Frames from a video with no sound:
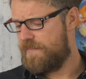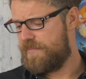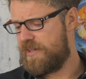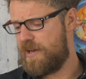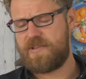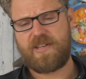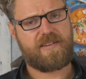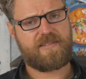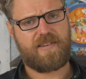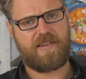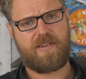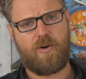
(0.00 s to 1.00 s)
Den habe ich extra
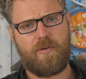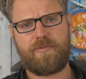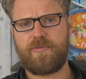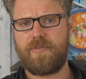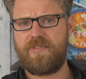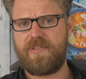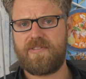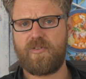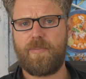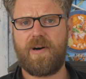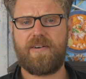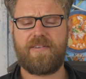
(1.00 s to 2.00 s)
gekauft, nur für diese
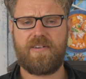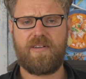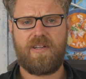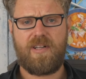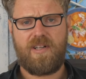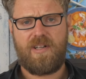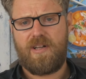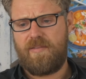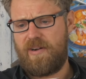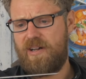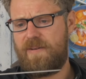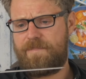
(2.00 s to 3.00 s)
Nummer, ne?
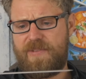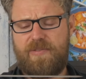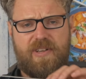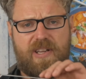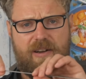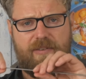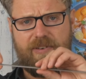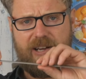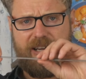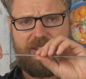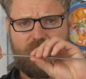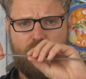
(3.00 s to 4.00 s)
Weil ich finde
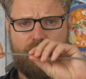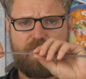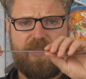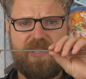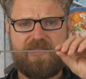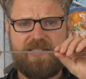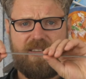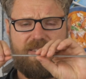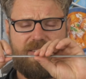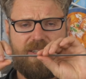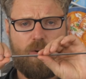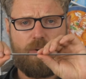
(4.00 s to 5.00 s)
Hackfleisch um Spieße,
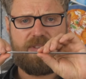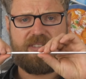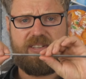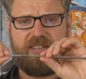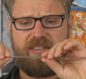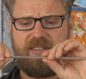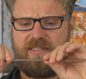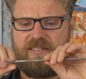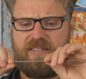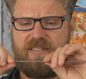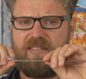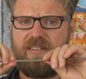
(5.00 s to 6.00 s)
die rund sind,
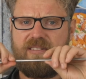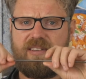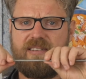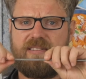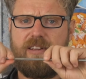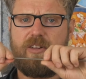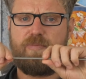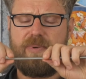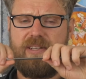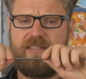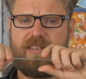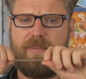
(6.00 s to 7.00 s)
den drehst du den
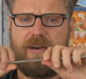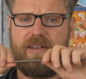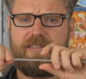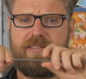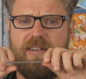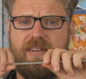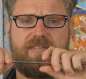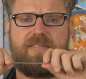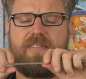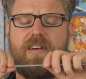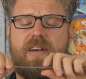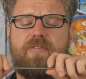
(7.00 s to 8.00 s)
Spieß, aber der
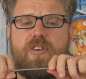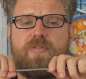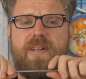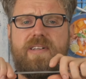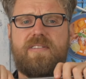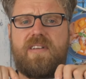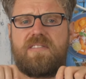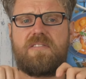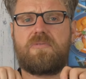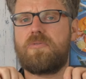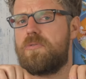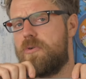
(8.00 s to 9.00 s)
Hackfleischbällchen denkt sich
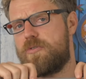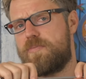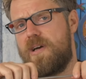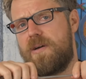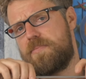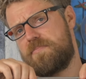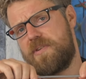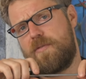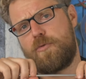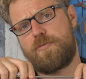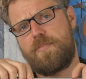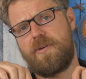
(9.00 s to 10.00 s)
so, nö, ich bleib da, wo
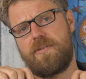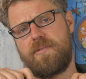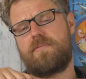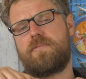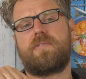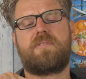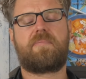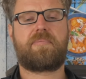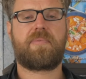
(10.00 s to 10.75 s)
ich bin. Ne?